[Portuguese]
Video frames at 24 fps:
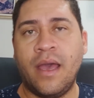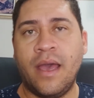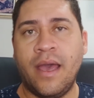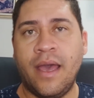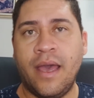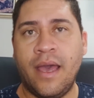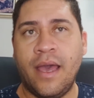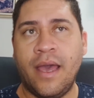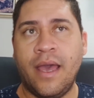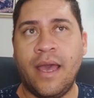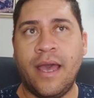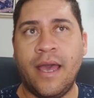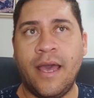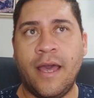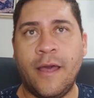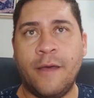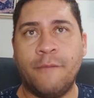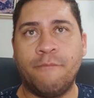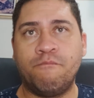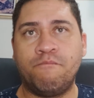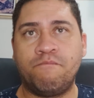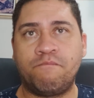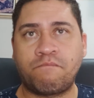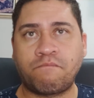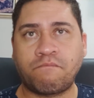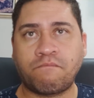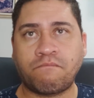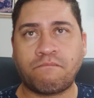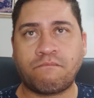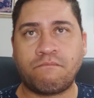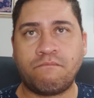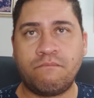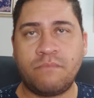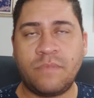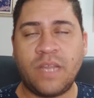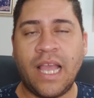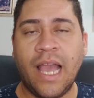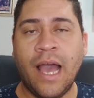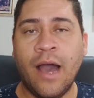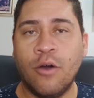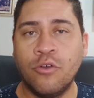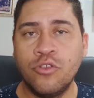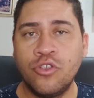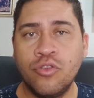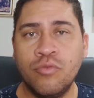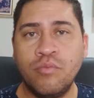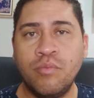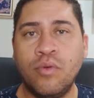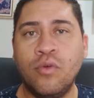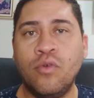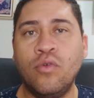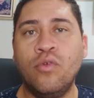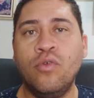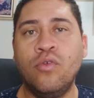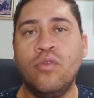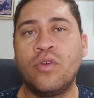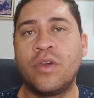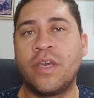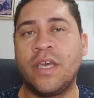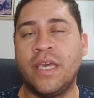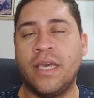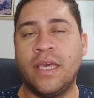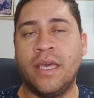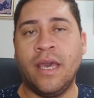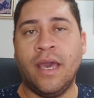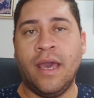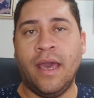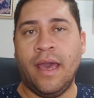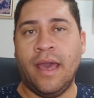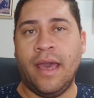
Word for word: É audiobook,